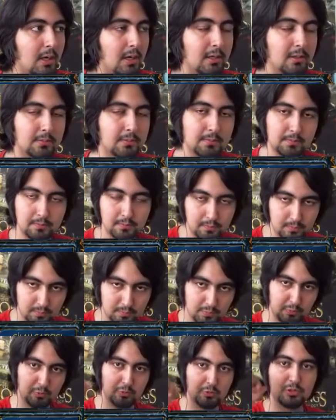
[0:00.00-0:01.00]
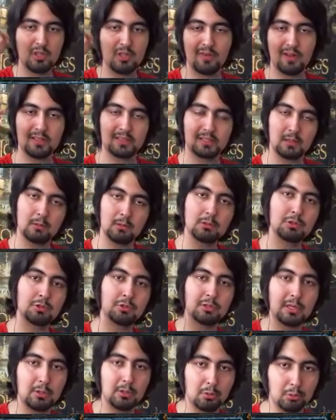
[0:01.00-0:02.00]
Yani üstte ve altta
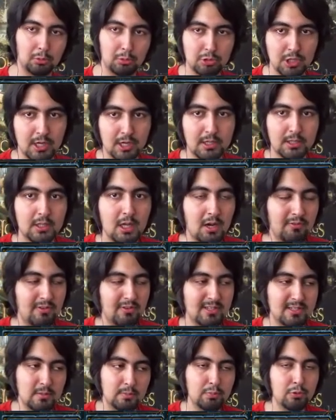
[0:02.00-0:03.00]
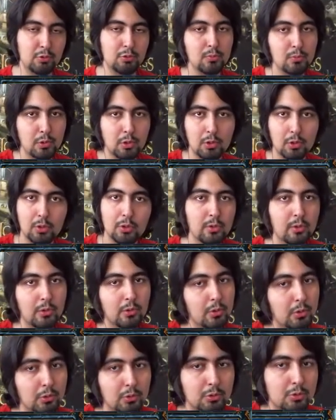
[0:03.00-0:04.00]
boşluklar olacak. Daha fazla büyümüyor
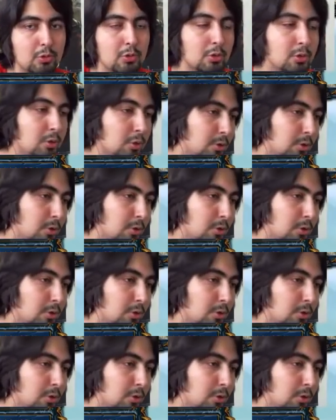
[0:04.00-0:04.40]
görüntü.